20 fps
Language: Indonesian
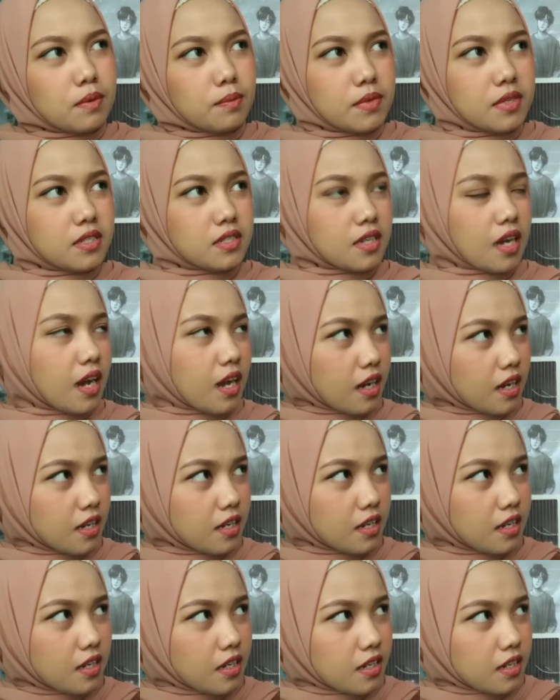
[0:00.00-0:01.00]
bisa
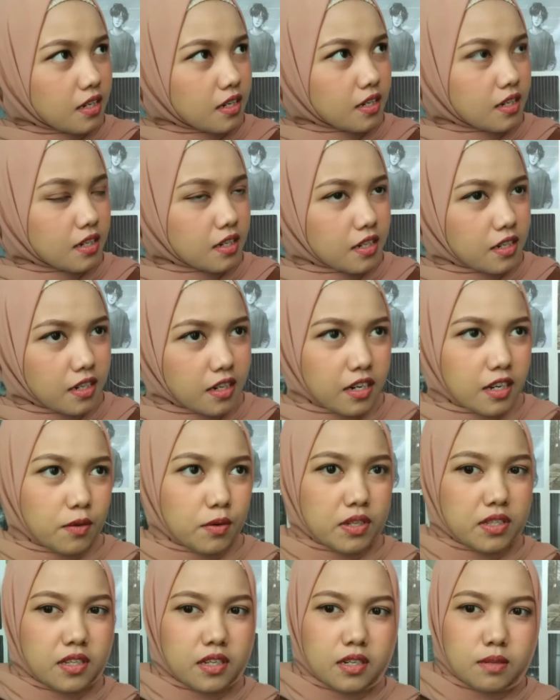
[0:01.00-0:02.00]

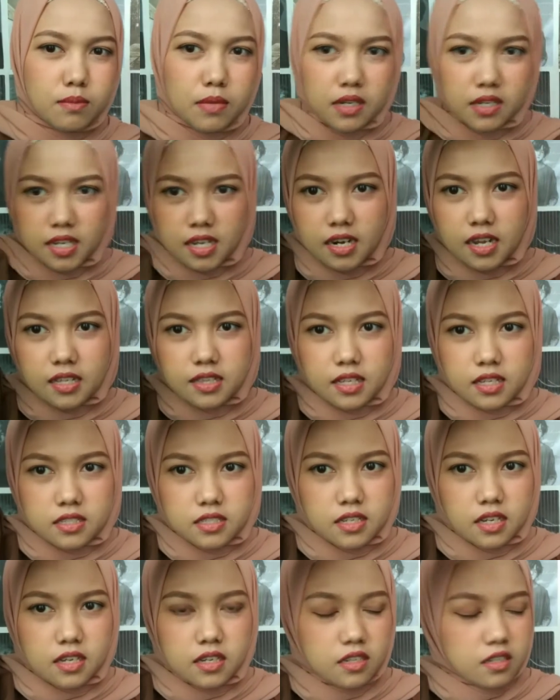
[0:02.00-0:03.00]
melewatnya di bagian
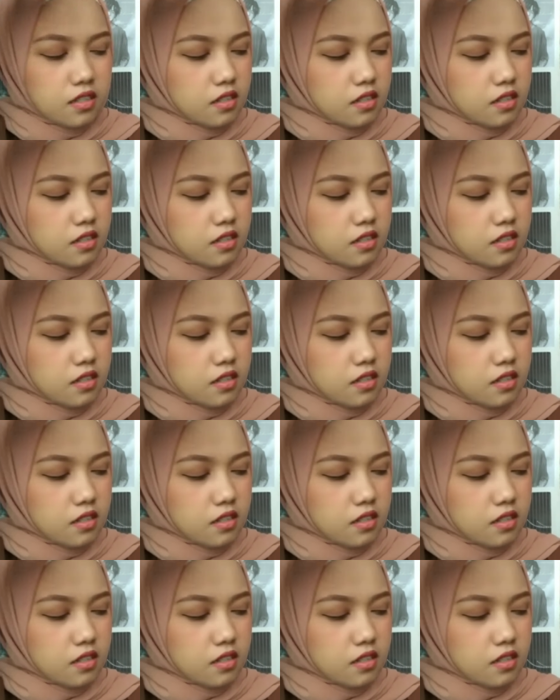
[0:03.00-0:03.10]
atas ya